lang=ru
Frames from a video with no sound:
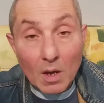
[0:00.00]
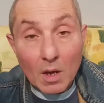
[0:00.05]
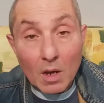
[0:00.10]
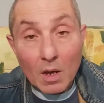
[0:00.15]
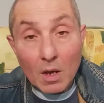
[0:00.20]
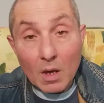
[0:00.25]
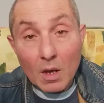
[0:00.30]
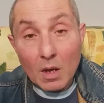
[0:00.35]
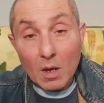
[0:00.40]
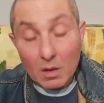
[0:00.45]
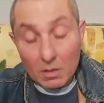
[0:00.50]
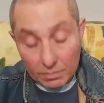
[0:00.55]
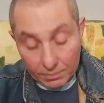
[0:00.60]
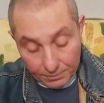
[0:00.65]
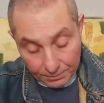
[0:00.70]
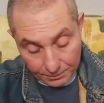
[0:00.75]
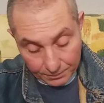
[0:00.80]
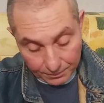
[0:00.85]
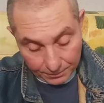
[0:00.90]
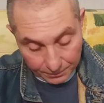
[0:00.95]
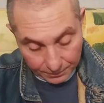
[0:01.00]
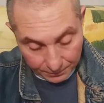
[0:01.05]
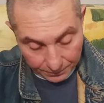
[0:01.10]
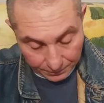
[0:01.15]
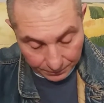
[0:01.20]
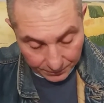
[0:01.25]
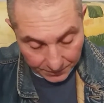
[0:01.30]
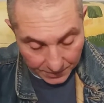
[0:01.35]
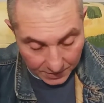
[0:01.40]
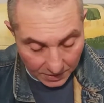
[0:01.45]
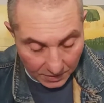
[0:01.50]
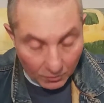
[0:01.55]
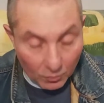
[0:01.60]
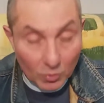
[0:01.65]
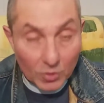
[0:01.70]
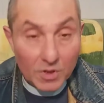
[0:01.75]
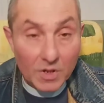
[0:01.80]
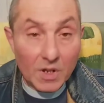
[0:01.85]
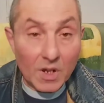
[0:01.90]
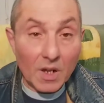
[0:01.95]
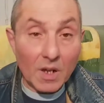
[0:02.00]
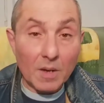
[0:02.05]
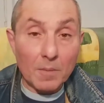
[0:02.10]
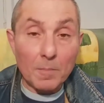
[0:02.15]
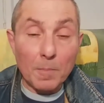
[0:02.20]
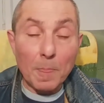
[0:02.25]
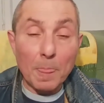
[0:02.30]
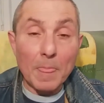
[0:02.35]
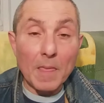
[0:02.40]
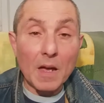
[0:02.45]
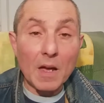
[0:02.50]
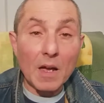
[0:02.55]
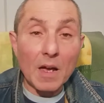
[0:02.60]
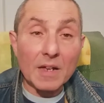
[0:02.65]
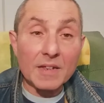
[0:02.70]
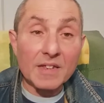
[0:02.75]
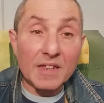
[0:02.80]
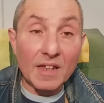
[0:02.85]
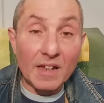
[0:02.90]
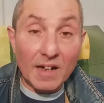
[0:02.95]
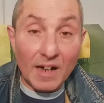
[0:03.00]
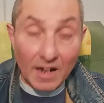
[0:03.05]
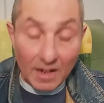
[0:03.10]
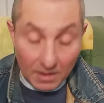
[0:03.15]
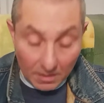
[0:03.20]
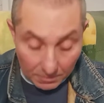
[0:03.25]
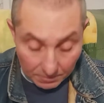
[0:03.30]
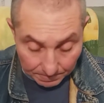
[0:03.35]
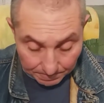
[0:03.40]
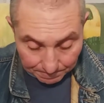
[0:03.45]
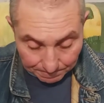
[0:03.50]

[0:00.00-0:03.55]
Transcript: Э, сегодня э, о деньгах.